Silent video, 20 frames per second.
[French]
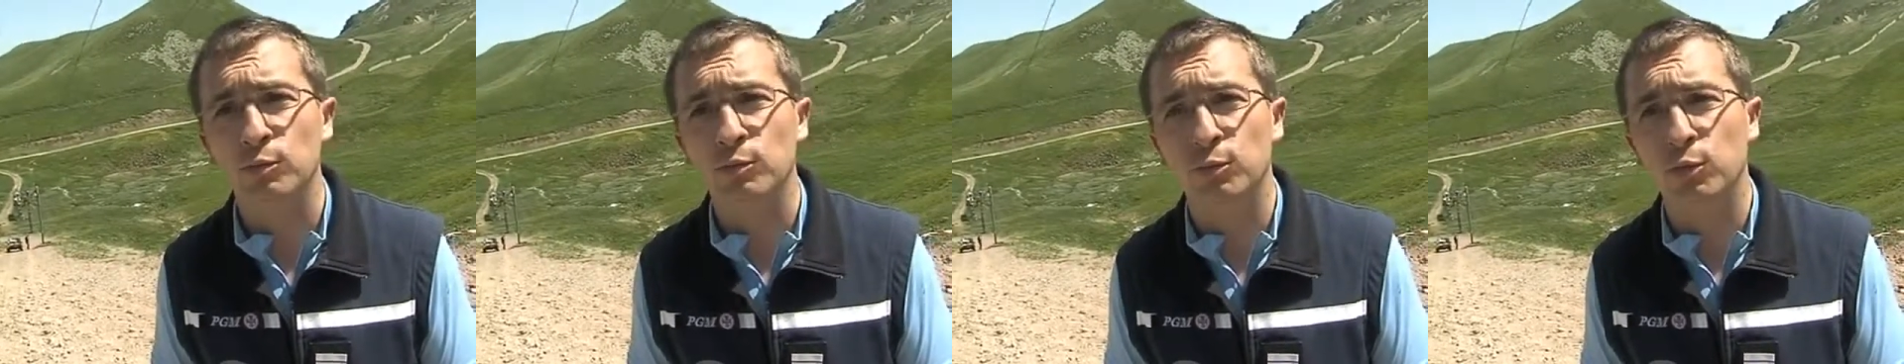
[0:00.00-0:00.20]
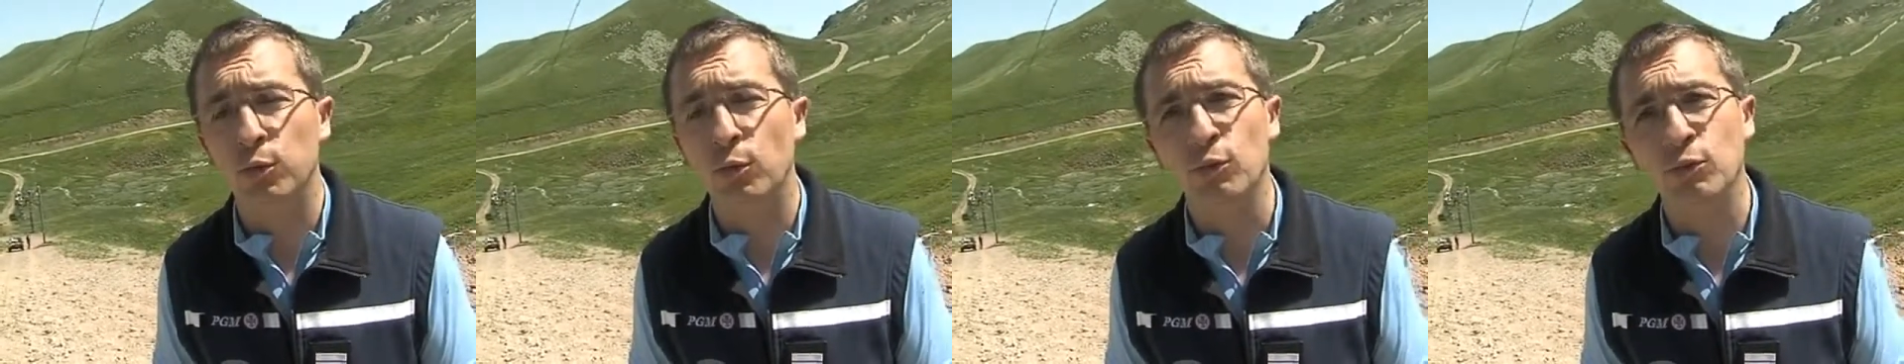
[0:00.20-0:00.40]

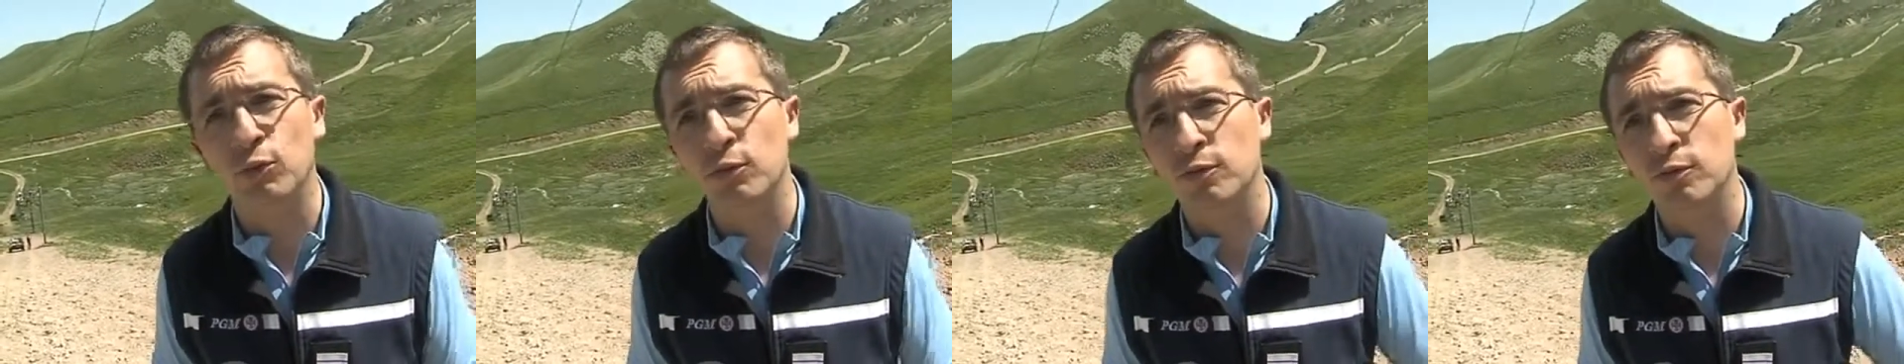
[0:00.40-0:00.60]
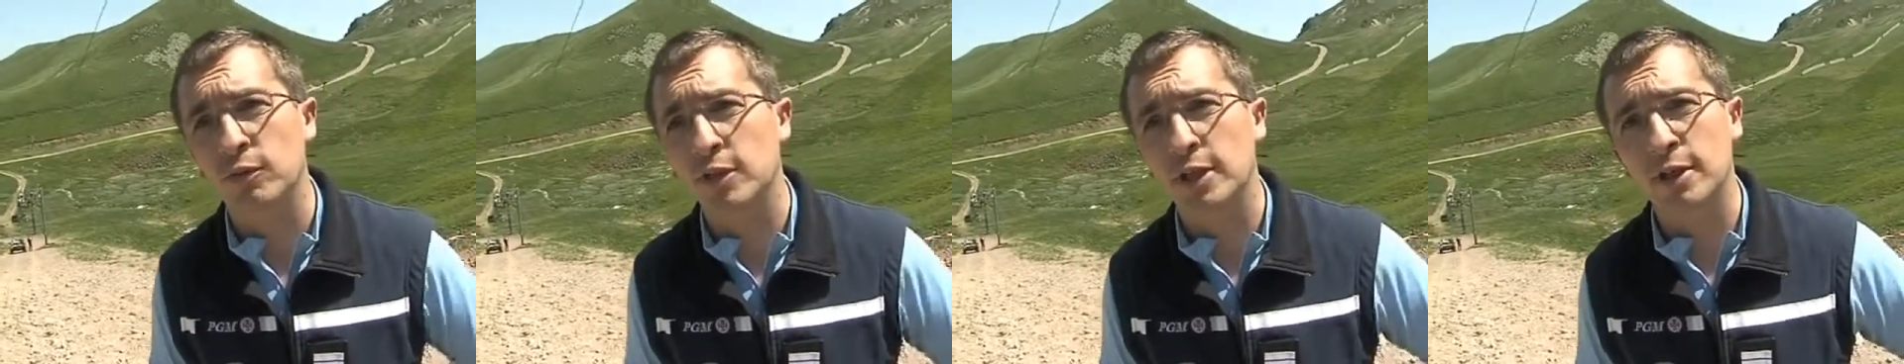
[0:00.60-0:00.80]
bon de
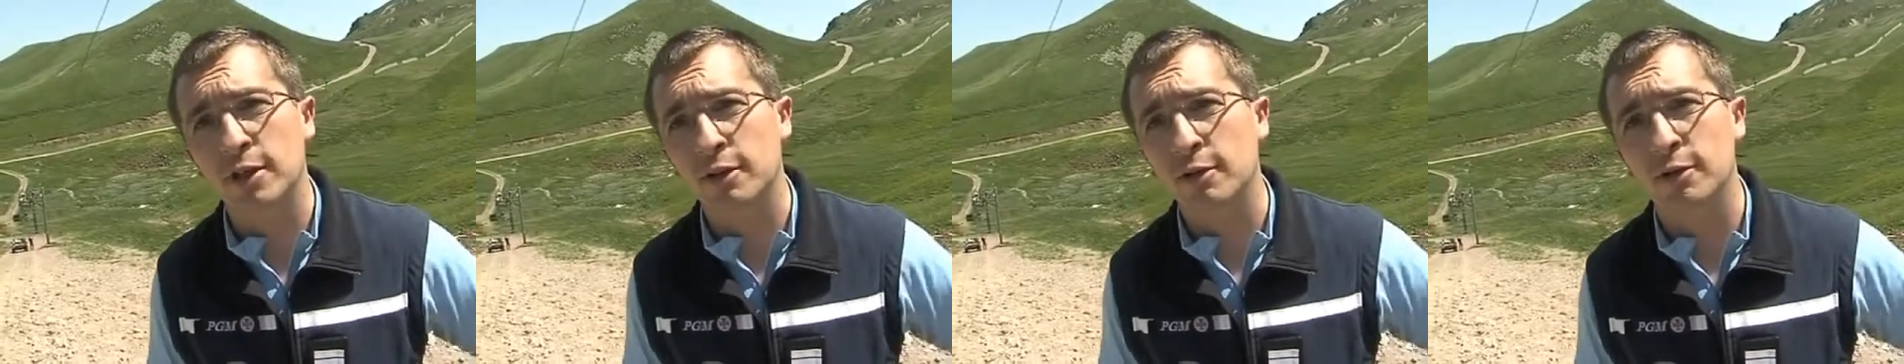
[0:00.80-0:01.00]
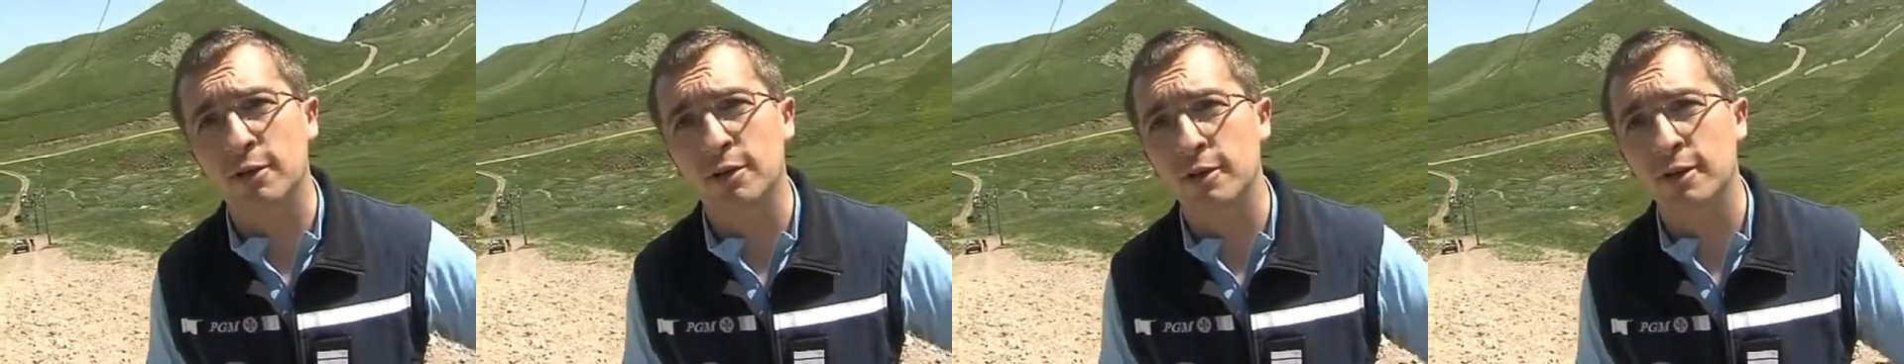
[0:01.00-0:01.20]
venir
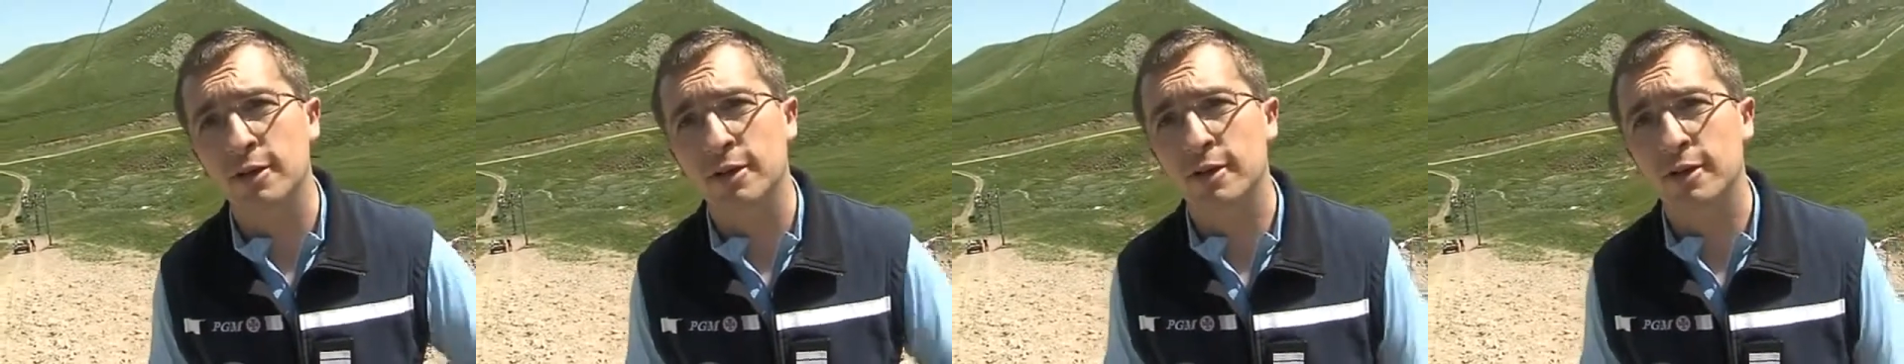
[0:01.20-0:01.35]
euh,